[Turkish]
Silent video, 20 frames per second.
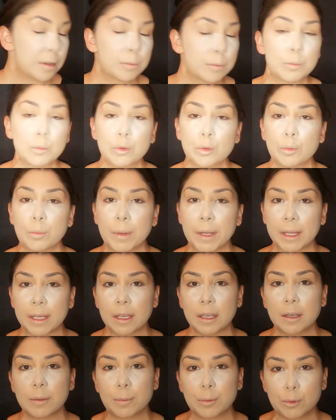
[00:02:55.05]
Bu
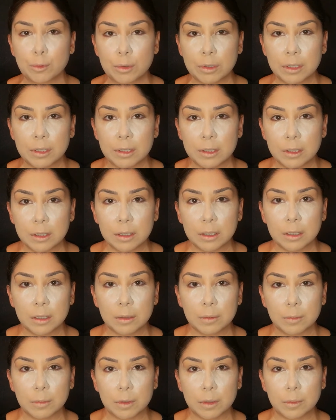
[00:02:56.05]
baking pudrasını
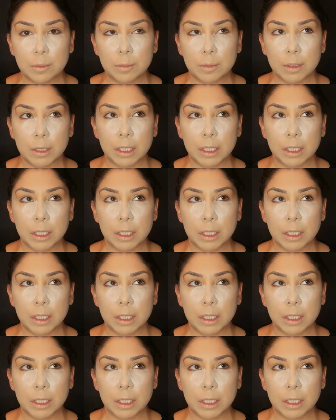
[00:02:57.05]
ıı,